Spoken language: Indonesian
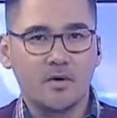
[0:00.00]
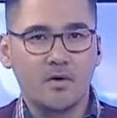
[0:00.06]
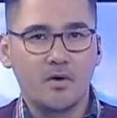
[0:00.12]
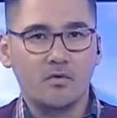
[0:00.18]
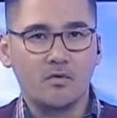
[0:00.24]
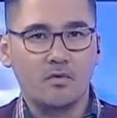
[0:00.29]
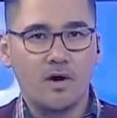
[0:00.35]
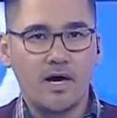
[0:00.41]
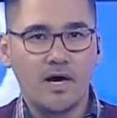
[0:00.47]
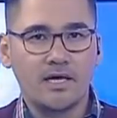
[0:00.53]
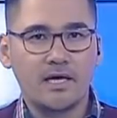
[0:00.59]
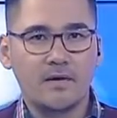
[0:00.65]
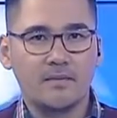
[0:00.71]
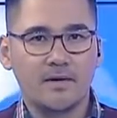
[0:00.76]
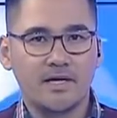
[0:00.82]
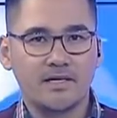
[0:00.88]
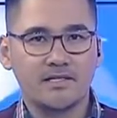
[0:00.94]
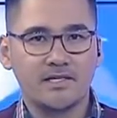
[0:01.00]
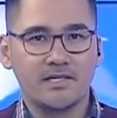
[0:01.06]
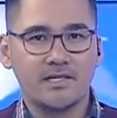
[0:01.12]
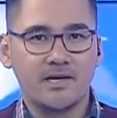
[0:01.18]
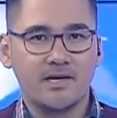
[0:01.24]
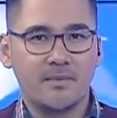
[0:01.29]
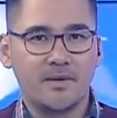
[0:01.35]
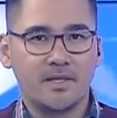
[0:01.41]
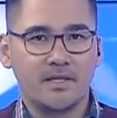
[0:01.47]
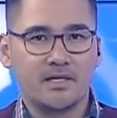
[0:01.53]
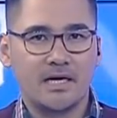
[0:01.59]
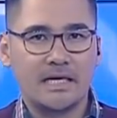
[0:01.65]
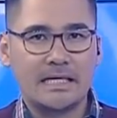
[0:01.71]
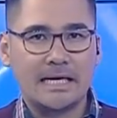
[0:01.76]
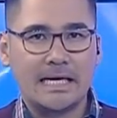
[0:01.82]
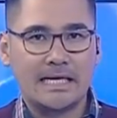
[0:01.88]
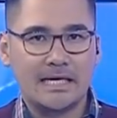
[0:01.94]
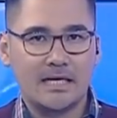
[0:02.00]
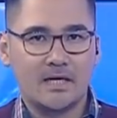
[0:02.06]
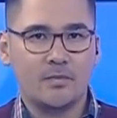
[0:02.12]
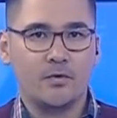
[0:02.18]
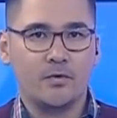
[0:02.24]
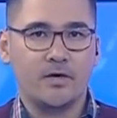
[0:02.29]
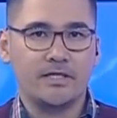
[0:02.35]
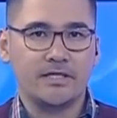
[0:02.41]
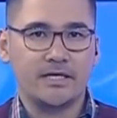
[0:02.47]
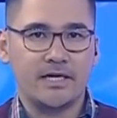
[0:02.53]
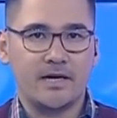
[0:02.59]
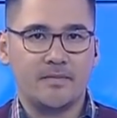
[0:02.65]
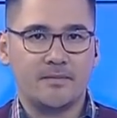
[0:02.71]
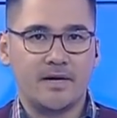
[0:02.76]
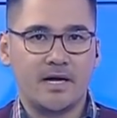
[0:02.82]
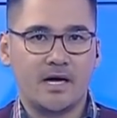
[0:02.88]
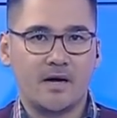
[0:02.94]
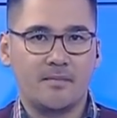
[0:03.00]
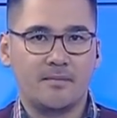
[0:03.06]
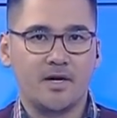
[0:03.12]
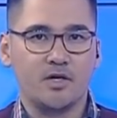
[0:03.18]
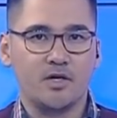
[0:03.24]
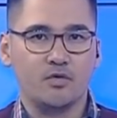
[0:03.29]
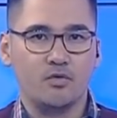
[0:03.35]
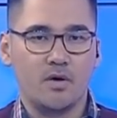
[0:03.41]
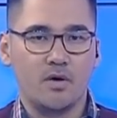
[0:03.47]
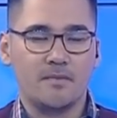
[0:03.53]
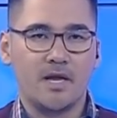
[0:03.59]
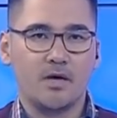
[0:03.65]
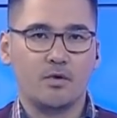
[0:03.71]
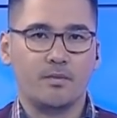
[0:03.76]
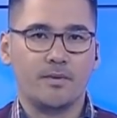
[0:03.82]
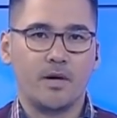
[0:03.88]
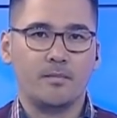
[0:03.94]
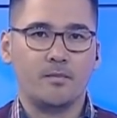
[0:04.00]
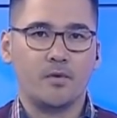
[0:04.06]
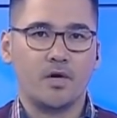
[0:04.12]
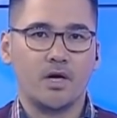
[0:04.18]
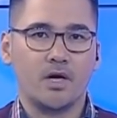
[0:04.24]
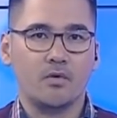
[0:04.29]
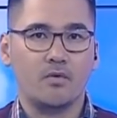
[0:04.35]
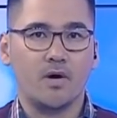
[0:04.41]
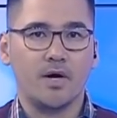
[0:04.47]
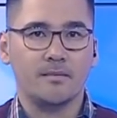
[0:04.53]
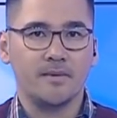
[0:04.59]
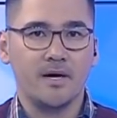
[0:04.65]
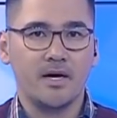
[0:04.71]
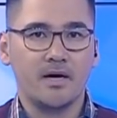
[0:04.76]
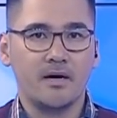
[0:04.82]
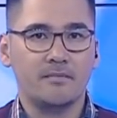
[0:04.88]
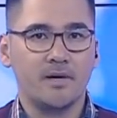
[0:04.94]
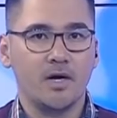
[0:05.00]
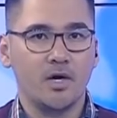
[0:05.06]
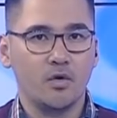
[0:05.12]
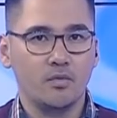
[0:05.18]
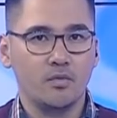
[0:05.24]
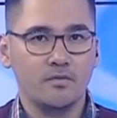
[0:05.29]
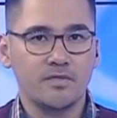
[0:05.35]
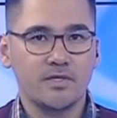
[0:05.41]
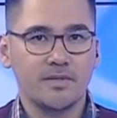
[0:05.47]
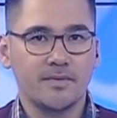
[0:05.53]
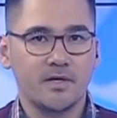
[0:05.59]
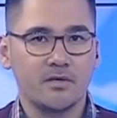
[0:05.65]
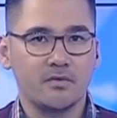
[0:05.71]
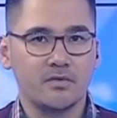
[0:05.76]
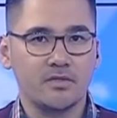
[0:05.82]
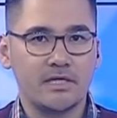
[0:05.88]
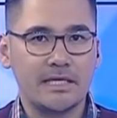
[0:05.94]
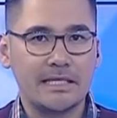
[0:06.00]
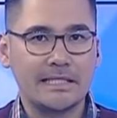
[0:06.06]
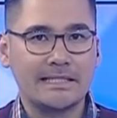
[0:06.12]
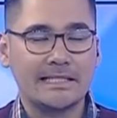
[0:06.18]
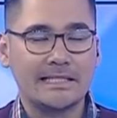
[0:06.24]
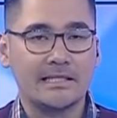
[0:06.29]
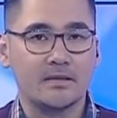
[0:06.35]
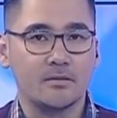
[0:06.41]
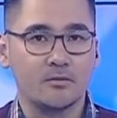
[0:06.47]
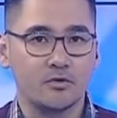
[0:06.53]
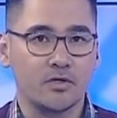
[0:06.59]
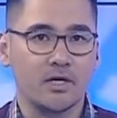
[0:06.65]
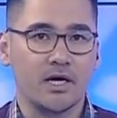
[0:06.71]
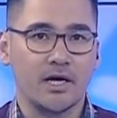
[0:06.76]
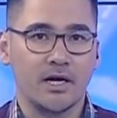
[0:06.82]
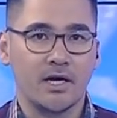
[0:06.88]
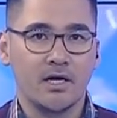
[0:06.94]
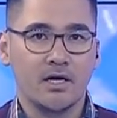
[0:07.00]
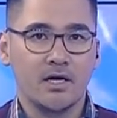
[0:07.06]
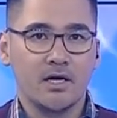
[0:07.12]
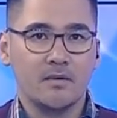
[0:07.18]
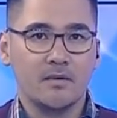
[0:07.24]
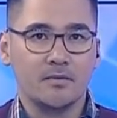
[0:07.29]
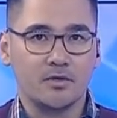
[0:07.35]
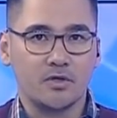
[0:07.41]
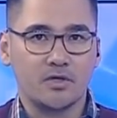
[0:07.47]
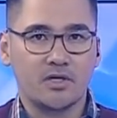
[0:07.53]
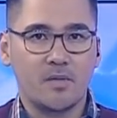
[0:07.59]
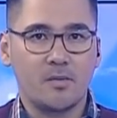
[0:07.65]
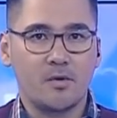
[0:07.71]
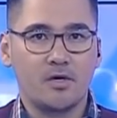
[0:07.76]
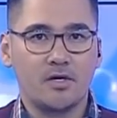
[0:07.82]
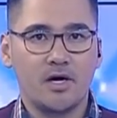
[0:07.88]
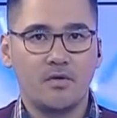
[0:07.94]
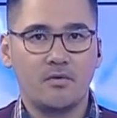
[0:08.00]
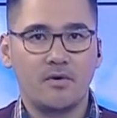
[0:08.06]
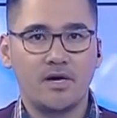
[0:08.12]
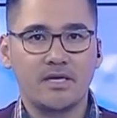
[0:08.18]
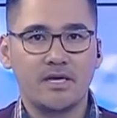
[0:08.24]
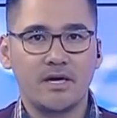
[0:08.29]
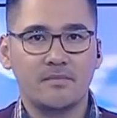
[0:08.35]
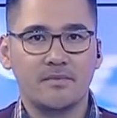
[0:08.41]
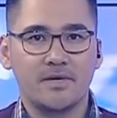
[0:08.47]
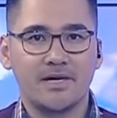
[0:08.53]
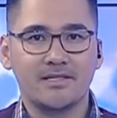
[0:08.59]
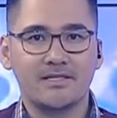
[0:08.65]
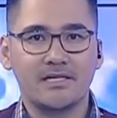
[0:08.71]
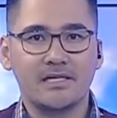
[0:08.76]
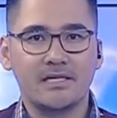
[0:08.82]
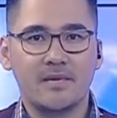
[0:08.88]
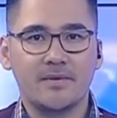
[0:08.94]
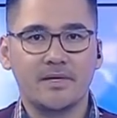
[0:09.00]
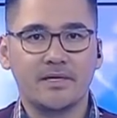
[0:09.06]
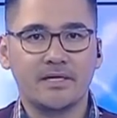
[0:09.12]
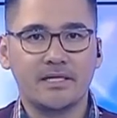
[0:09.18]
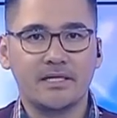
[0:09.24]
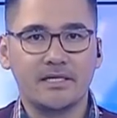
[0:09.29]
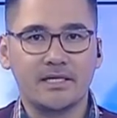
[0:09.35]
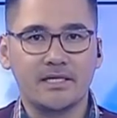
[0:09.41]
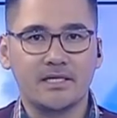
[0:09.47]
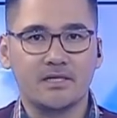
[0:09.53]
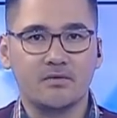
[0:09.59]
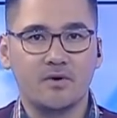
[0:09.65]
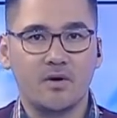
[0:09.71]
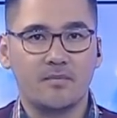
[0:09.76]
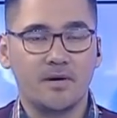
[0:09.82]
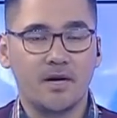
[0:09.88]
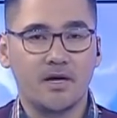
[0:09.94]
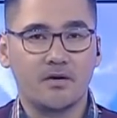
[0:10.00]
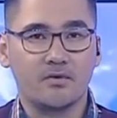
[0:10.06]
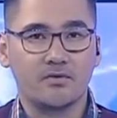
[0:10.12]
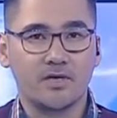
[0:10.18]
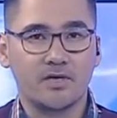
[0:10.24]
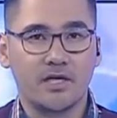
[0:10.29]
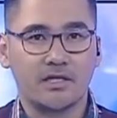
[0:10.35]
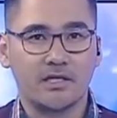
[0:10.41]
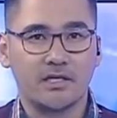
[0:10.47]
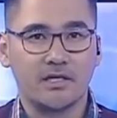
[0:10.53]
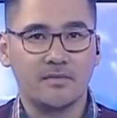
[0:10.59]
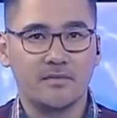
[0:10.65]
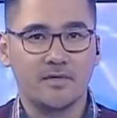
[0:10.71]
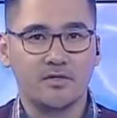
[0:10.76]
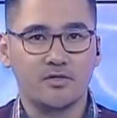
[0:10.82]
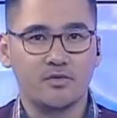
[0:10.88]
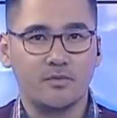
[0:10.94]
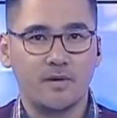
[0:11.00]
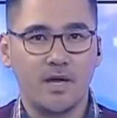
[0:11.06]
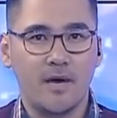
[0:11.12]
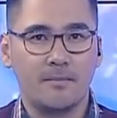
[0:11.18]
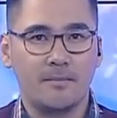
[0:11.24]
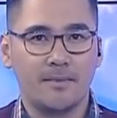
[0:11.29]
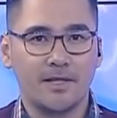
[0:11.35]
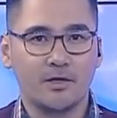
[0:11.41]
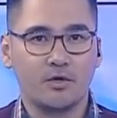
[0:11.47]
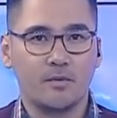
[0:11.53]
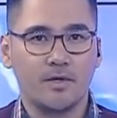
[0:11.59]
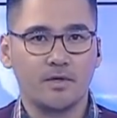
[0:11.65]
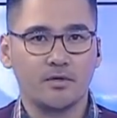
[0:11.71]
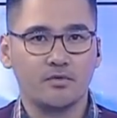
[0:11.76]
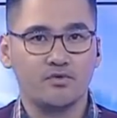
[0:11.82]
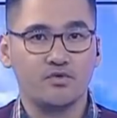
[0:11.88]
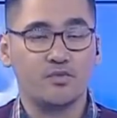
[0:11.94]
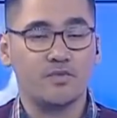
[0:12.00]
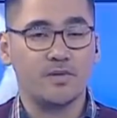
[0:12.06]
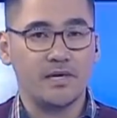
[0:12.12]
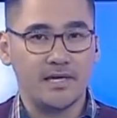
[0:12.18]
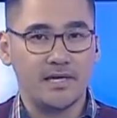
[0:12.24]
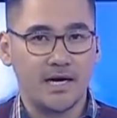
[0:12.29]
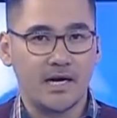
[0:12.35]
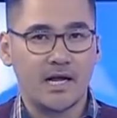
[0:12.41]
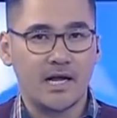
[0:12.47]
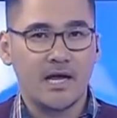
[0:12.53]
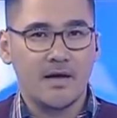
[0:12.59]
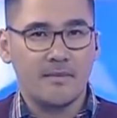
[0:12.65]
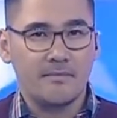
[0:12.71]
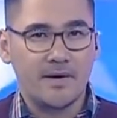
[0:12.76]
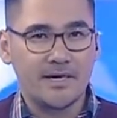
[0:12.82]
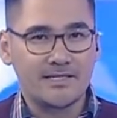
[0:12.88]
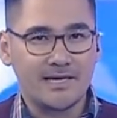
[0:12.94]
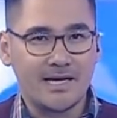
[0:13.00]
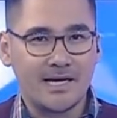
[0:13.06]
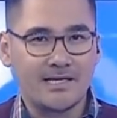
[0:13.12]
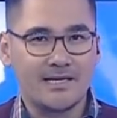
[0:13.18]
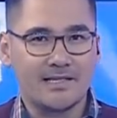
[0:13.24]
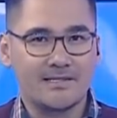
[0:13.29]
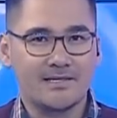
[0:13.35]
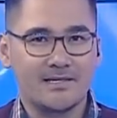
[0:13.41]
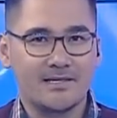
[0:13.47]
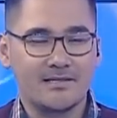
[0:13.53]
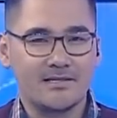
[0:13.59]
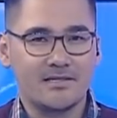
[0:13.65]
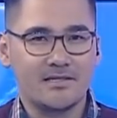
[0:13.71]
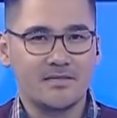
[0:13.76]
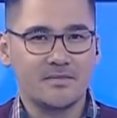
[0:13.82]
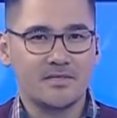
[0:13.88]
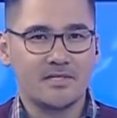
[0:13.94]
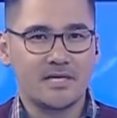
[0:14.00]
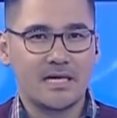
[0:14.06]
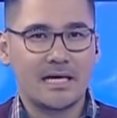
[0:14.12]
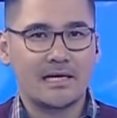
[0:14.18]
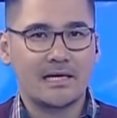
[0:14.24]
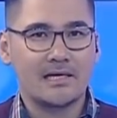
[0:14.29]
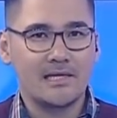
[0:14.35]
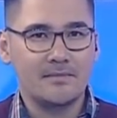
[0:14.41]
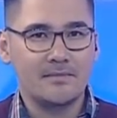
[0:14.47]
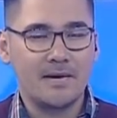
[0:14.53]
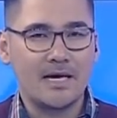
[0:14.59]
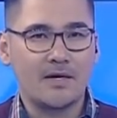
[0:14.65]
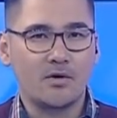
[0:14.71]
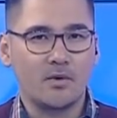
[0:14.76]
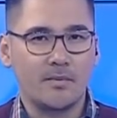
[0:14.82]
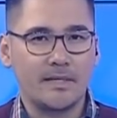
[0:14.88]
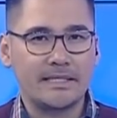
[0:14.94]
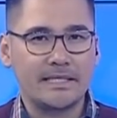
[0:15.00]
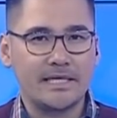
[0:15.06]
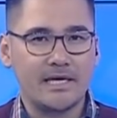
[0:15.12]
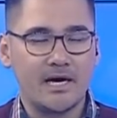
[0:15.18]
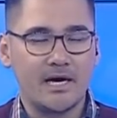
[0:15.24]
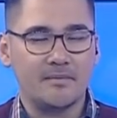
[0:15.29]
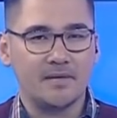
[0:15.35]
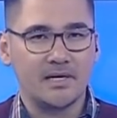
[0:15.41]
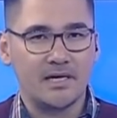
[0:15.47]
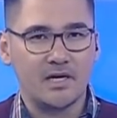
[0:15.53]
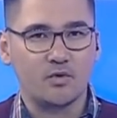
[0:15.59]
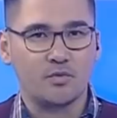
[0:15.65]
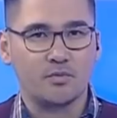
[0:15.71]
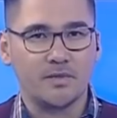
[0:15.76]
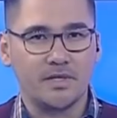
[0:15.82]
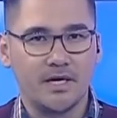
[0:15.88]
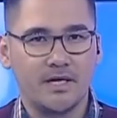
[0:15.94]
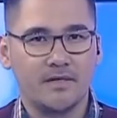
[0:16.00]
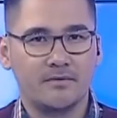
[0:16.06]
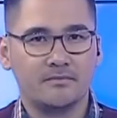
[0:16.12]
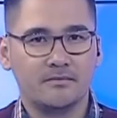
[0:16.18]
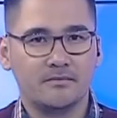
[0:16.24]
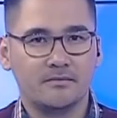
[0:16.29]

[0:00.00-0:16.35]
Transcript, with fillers: bahwa uang yang berhasil didapatkan anak buahnya dari penangkapan dua pelaku perampokan uang bank belum sepenuhnya ditemukan. Menurut Kapolda, uang yang berhasil diamankan dari kedua pelaku saat ini berjumlah 4,7 miliar. Masih ada selisih sebesar 5,3 miliar rupiah.